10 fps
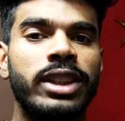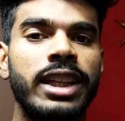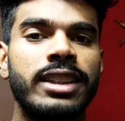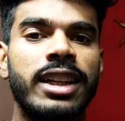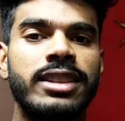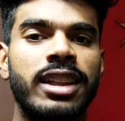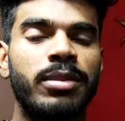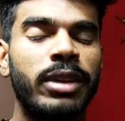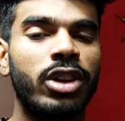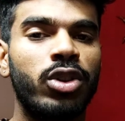उसी के साथ
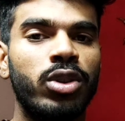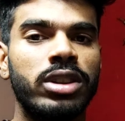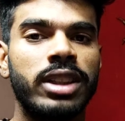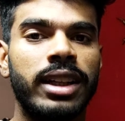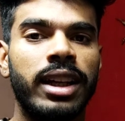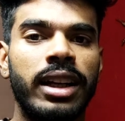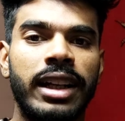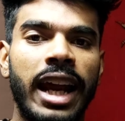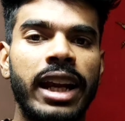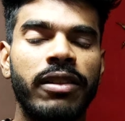साथ मेरे को ज़्यादा
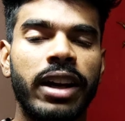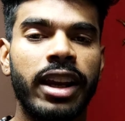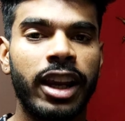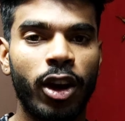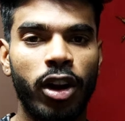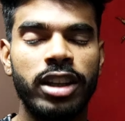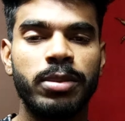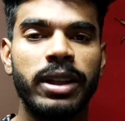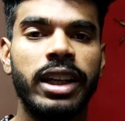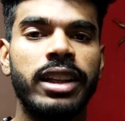डाइट वगैरह की
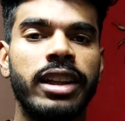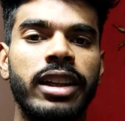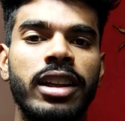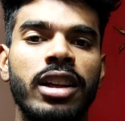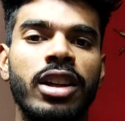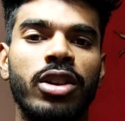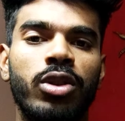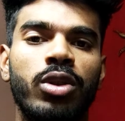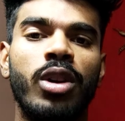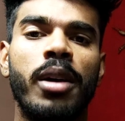नॉलेज भी नहीं थी
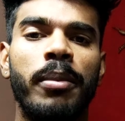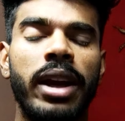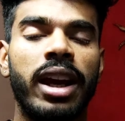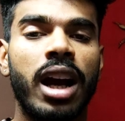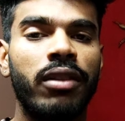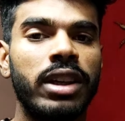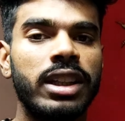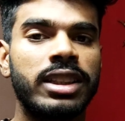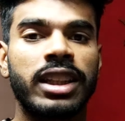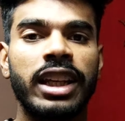तो मैं
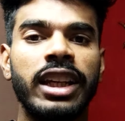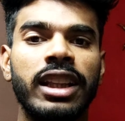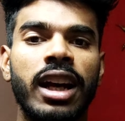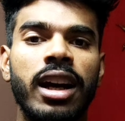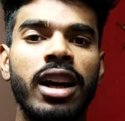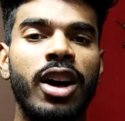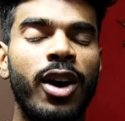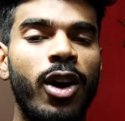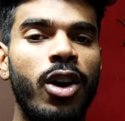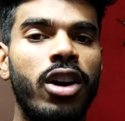काफ़ी स्किनी था
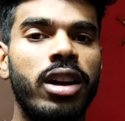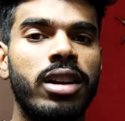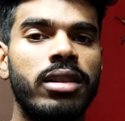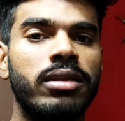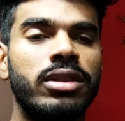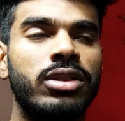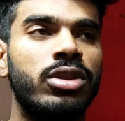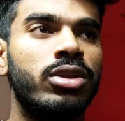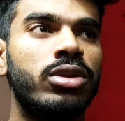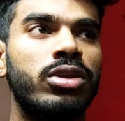और
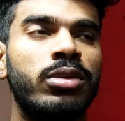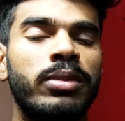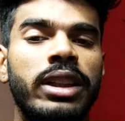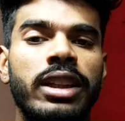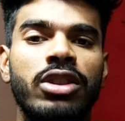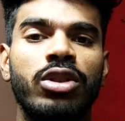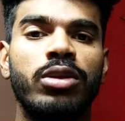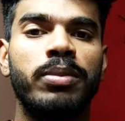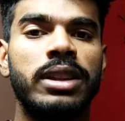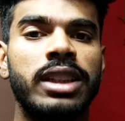जो मेरे
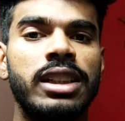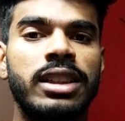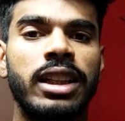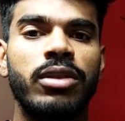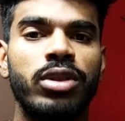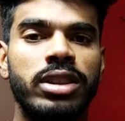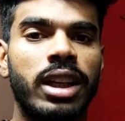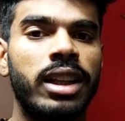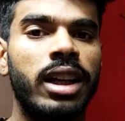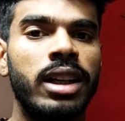जो मसल्स थे वो
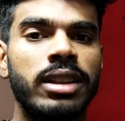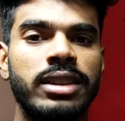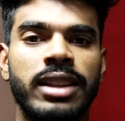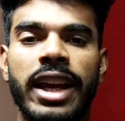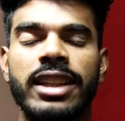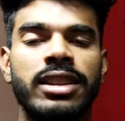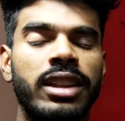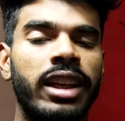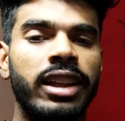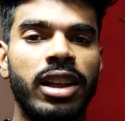ज़्यादा
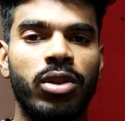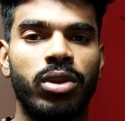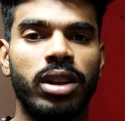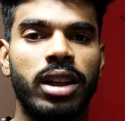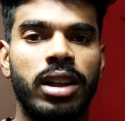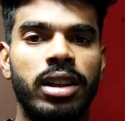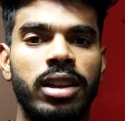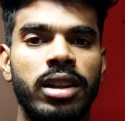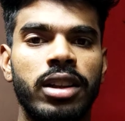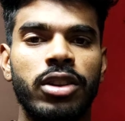साइज नहीं था उनका
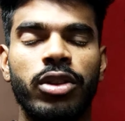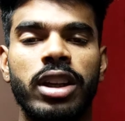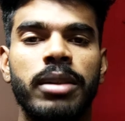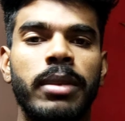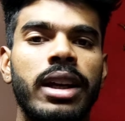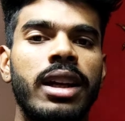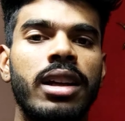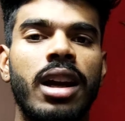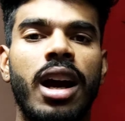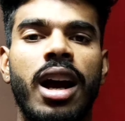क्योंकि
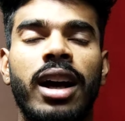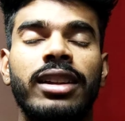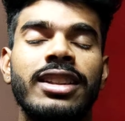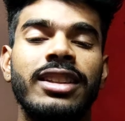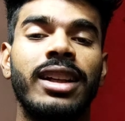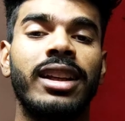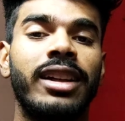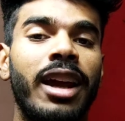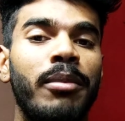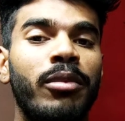मैं आधे से
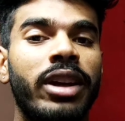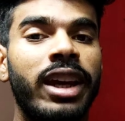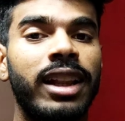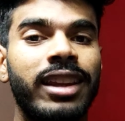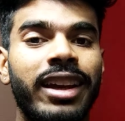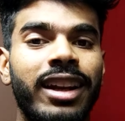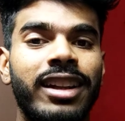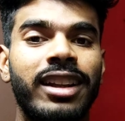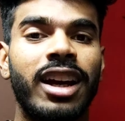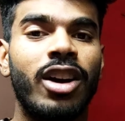ज़्यादा टाइम खेलता ही
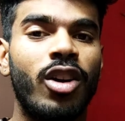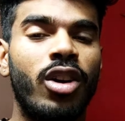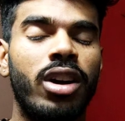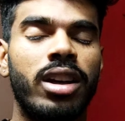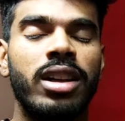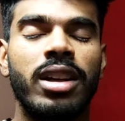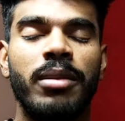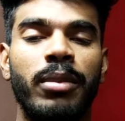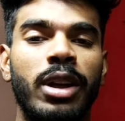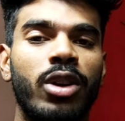रहता था और
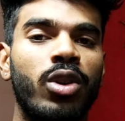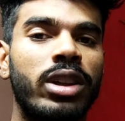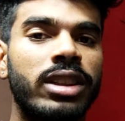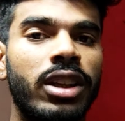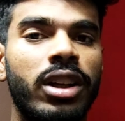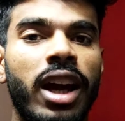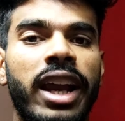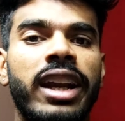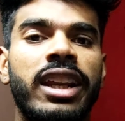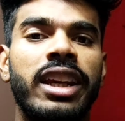मेरे को किसी
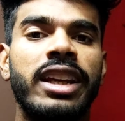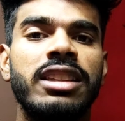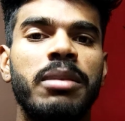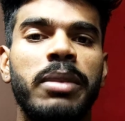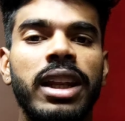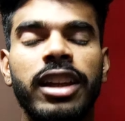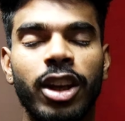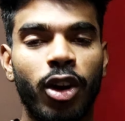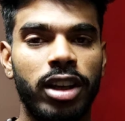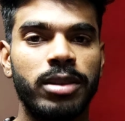डाइट की किसी मील
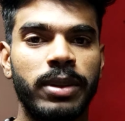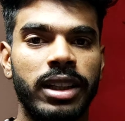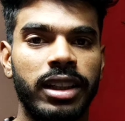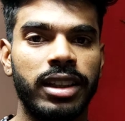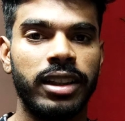की नॉलेज भी नहीं